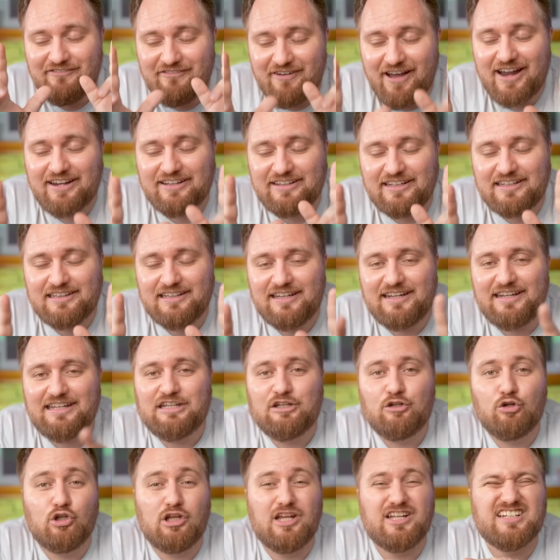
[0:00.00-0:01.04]
verdikleri
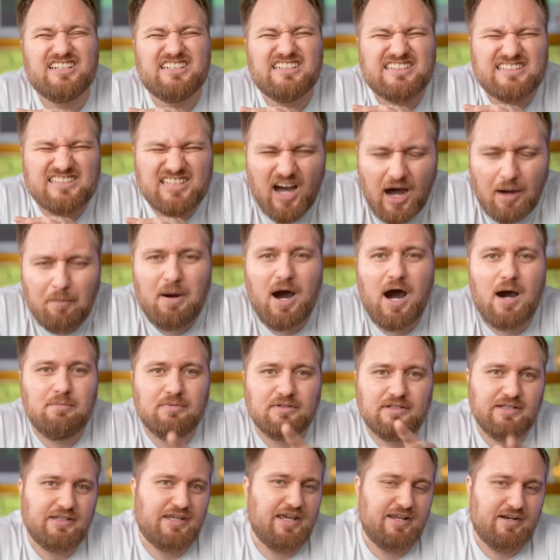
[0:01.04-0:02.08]
kiloların
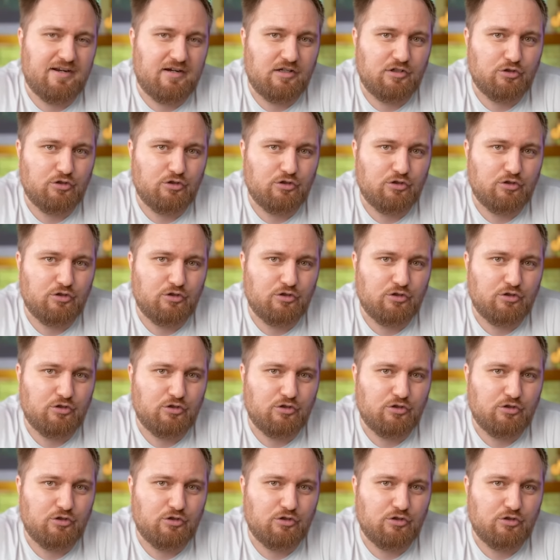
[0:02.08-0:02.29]
tamamını geri